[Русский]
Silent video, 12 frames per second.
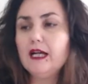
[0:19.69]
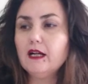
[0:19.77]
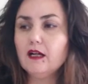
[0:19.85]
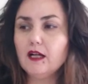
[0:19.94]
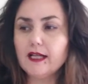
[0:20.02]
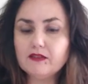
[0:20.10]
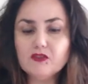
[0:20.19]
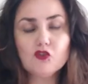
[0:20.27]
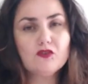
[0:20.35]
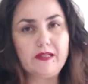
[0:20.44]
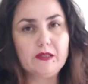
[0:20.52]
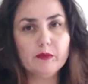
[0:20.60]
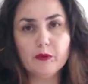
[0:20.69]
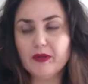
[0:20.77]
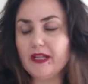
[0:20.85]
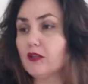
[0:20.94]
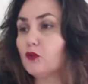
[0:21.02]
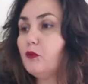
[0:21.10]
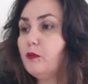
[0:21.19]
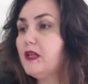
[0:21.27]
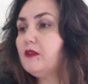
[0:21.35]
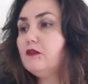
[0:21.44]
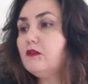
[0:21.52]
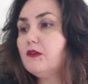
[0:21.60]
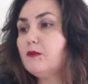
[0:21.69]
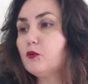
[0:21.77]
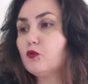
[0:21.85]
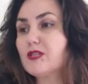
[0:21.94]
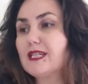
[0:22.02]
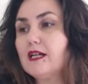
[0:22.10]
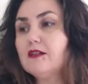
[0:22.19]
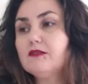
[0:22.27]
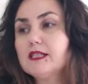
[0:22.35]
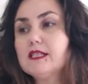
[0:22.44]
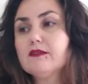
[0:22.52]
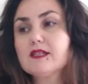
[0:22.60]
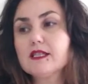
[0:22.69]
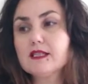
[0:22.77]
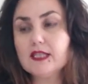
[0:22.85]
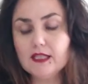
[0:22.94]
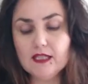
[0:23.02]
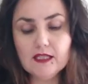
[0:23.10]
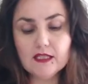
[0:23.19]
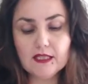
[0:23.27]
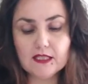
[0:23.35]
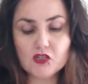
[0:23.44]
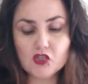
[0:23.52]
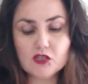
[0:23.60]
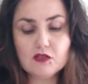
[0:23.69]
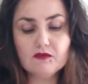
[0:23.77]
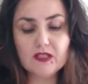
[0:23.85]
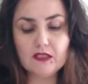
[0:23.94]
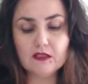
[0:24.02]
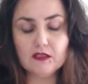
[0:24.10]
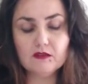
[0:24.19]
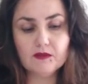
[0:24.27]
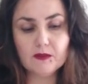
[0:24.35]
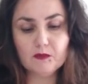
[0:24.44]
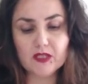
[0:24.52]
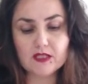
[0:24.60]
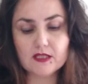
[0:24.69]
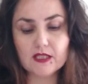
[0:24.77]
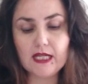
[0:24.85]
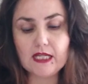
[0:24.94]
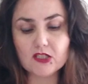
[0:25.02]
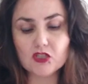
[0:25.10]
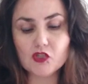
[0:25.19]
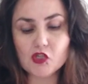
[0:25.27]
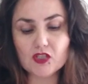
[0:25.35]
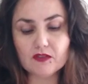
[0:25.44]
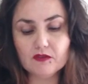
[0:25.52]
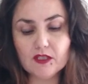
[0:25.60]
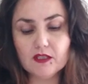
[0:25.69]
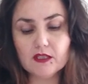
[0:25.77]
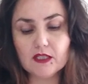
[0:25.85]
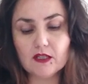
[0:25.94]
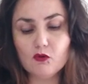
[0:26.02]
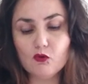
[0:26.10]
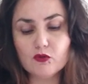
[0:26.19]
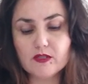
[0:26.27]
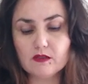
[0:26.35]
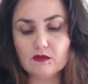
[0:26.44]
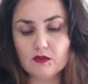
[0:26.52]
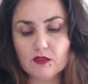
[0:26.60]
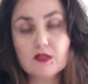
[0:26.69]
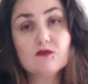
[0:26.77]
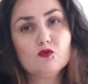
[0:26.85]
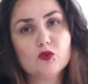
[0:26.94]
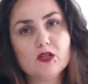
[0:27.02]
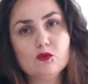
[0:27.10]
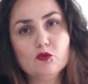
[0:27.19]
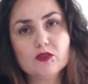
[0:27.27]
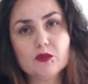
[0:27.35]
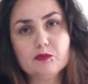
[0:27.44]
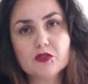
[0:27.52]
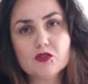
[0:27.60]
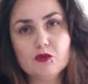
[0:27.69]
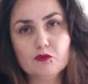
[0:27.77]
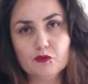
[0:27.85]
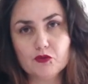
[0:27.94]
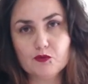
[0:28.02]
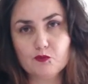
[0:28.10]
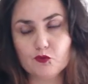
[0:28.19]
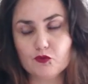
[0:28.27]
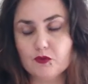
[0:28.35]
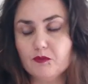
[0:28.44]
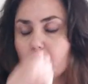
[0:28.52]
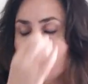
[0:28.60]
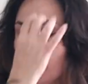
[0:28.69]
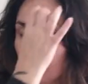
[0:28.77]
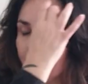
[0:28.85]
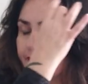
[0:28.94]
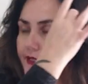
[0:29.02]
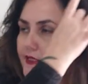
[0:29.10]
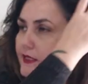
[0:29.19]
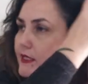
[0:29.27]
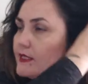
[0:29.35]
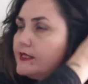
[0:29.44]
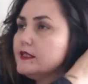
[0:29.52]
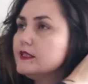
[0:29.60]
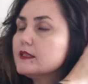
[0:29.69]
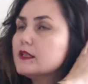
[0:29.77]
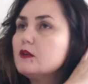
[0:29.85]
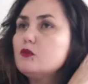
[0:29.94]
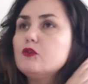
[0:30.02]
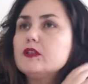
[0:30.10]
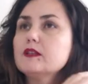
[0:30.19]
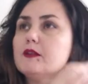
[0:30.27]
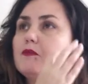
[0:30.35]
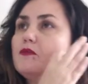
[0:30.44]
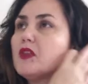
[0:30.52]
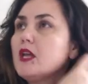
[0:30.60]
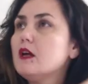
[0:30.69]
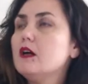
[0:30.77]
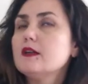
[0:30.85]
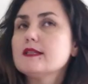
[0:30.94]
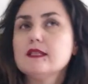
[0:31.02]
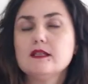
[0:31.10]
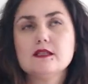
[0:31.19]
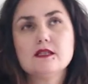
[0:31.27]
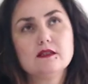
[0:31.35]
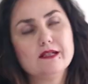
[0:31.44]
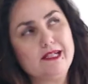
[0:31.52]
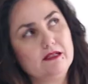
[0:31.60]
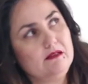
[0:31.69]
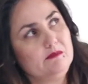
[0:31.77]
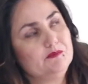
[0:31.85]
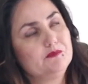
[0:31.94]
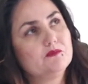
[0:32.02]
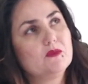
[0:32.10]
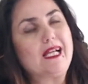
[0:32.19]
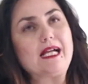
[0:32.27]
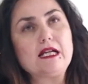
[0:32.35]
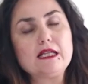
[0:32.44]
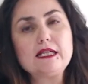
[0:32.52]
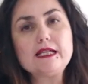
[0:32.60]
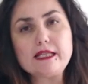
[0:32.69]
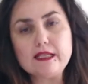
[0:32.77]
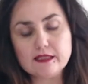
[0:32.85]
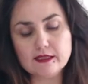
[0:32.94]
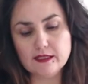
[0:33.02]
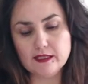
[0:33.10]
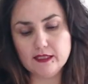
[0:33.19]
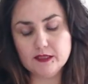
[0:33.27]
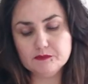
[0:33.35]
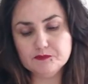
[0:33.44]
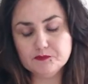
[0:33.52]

Отвечу, наверное, по порядку. Первый вопрос. Как войти в состояние для считывания информации? Каждый человек находит а, свой какой-то определенный способ. И здесь нет какой-то, а, знаете, конкретной